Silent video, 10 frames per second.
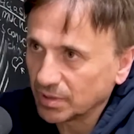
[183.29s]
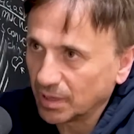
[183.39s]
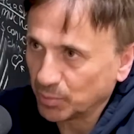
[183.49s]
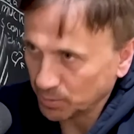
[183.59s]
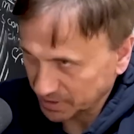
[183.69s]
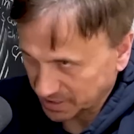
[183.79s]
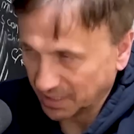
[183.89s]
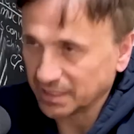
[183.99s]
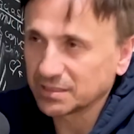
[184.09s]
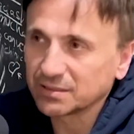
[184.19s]

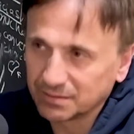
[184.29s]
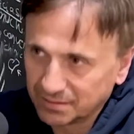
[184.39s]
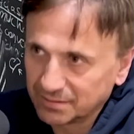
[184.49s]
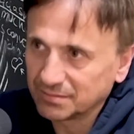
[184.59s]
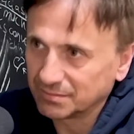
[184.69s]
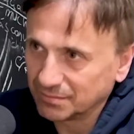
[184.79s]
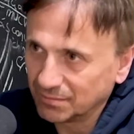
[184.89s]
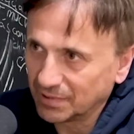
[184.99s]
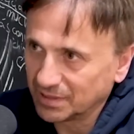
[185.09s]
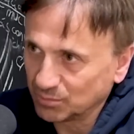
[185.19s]
Aprovechales
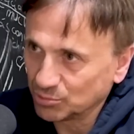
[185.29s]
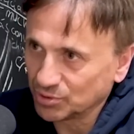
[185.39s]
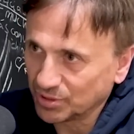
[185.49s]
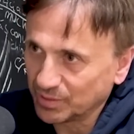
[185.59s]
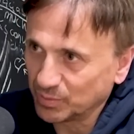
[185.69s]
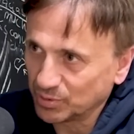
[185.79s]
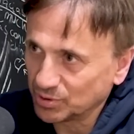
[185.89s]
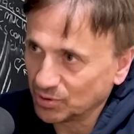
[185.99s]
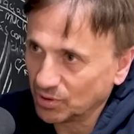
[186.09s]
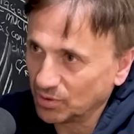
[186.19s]
durante mucho tiempo.
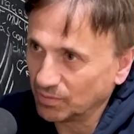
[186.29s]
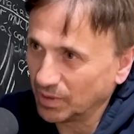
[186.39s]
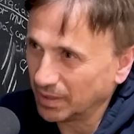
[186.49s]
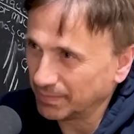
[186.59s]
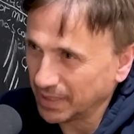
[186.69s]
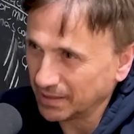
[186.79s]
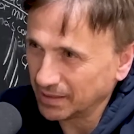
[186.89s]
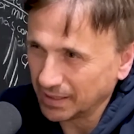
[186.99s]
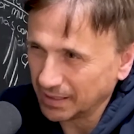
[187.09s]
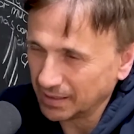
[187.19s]
Eso es lo,
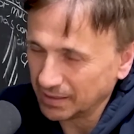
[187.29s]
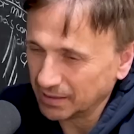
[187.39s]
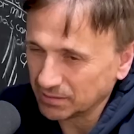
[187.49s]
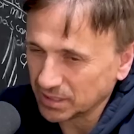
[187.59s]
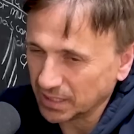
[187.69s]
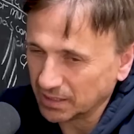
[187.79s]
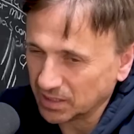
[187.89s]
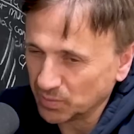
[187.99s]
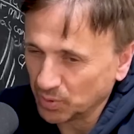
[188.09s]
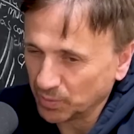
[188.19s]
el, o sea, el
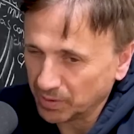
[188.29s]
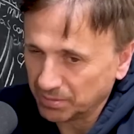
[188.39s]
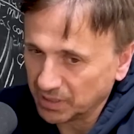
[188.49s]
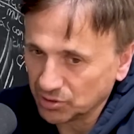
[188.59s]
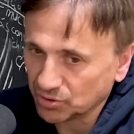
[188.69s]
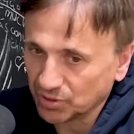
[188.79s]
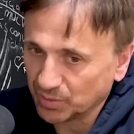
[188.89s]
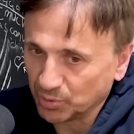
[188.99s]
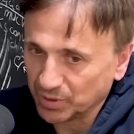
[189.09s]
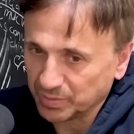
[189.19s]
tiempo más valioso que
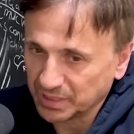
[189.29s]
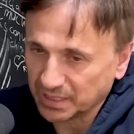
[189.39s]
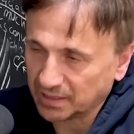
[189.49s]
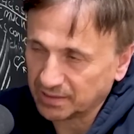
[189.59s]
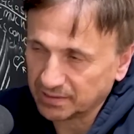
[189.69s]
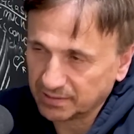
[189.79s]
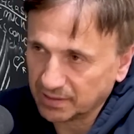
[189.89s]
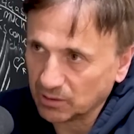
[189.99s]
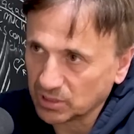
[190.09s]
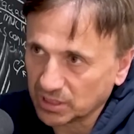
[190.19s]
puedes pasar,
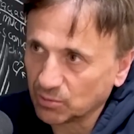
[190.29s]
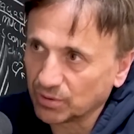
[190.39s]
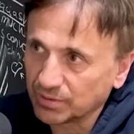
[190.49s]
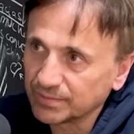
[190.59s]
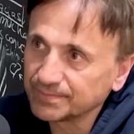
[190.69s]
te lo aseguro.